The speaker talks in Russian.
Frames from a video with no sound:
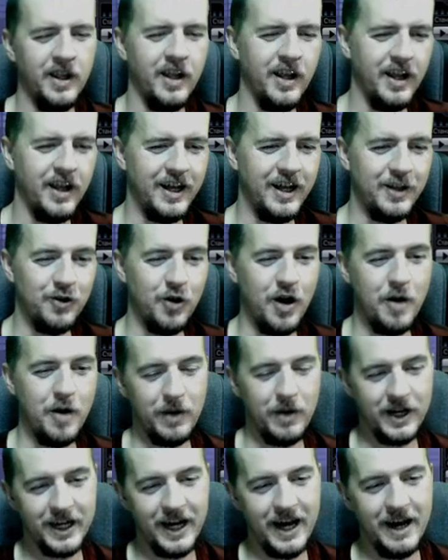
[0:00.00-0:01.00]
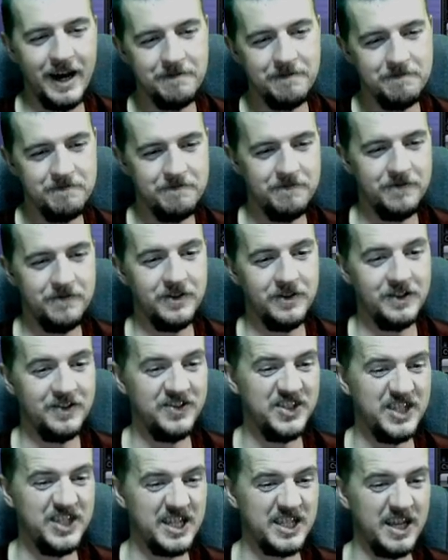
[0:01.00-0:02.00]
Ну а пока
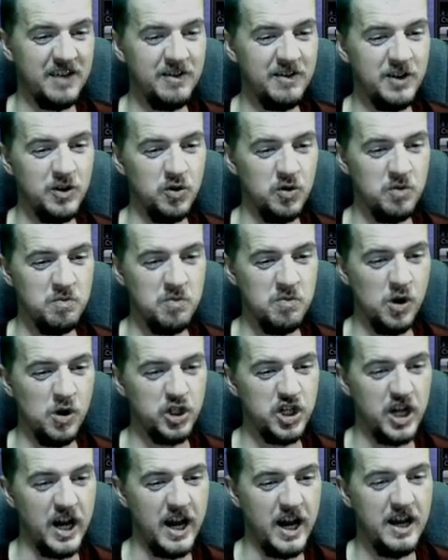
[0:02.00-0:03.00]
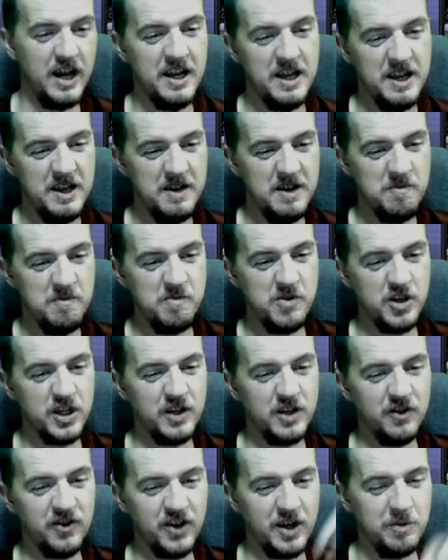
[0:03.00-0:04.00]
все завидую молча,
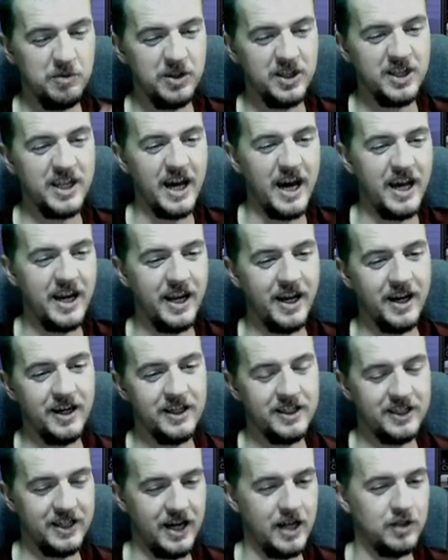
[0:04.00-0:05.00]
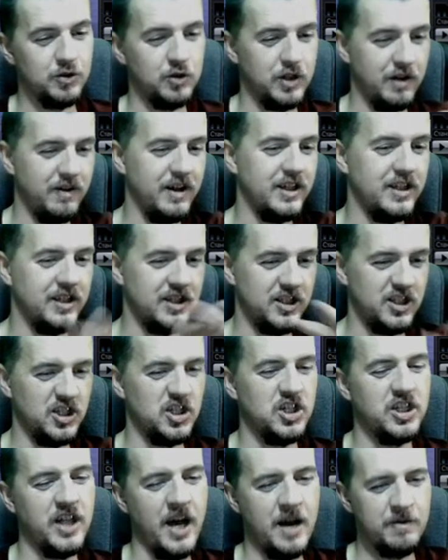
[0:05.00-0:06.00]
пишем в комментариях. Сразу давайте
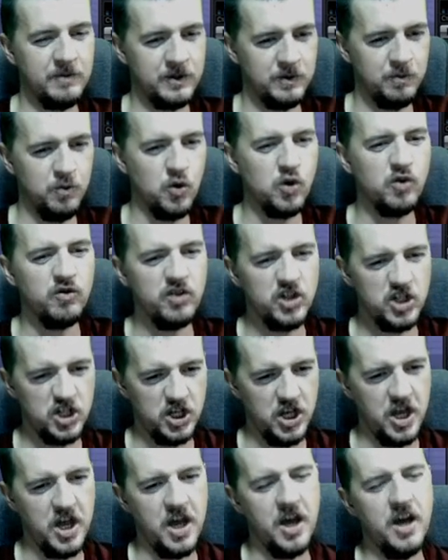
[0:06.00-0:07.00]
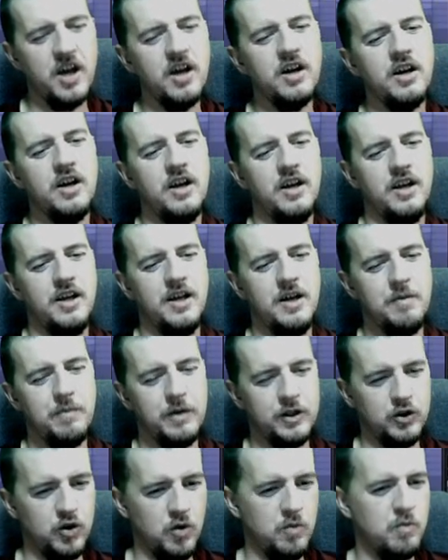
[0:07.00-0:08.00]
начинаем с буквы Ч,
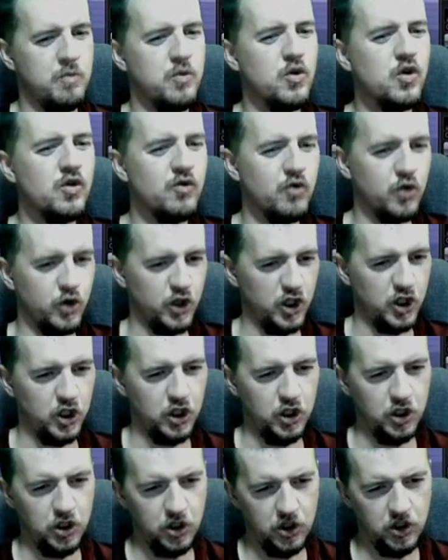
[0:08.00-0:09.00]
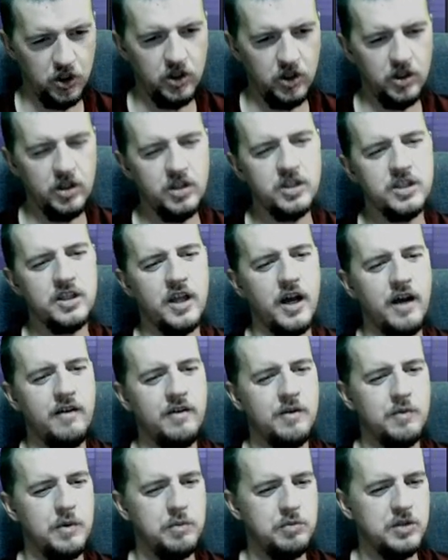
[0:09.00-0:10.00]
потом букву И
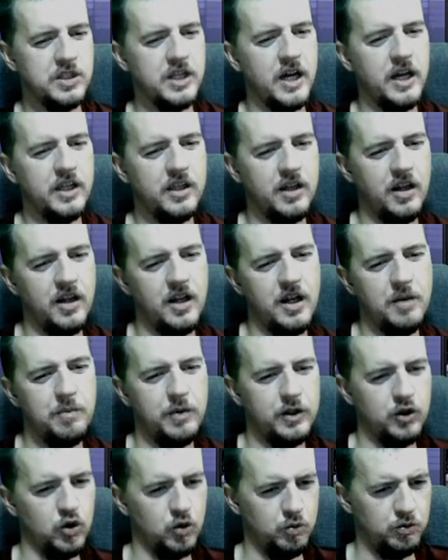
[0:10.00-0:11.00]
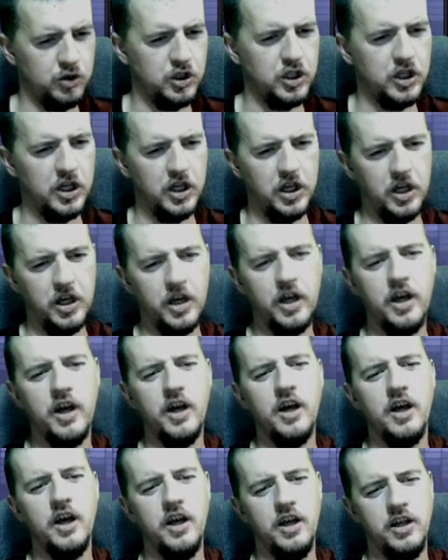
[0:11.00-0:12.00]
ставим обязательно, потом
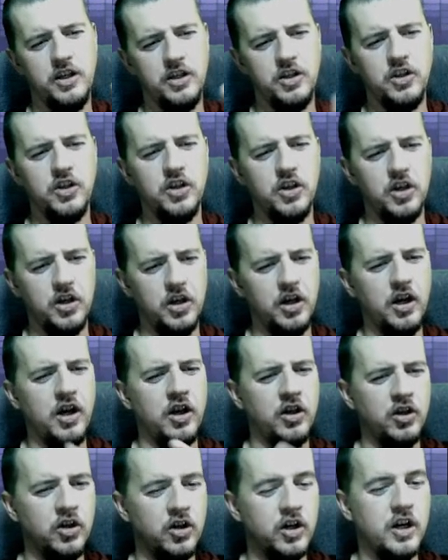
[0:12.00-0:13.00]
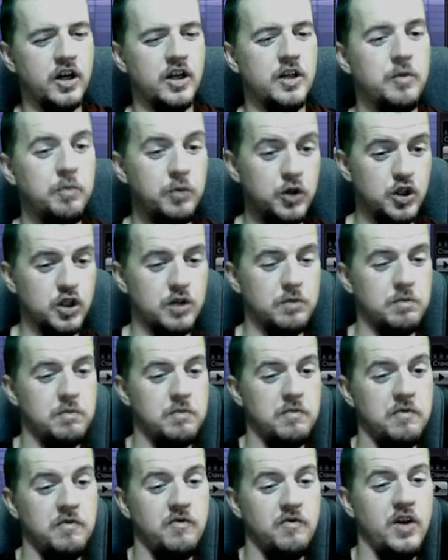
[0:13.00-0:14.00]
Т, Е и Р и пишем
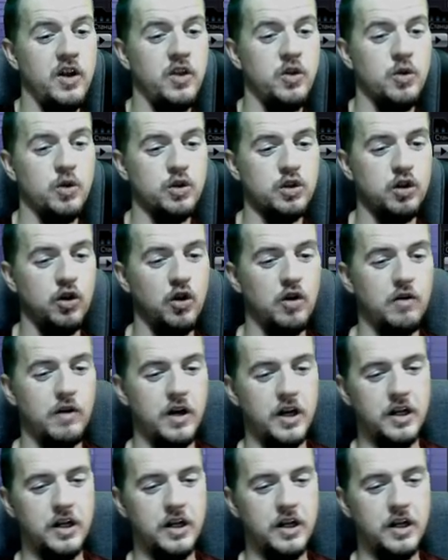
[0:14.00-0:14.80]
в одно слово,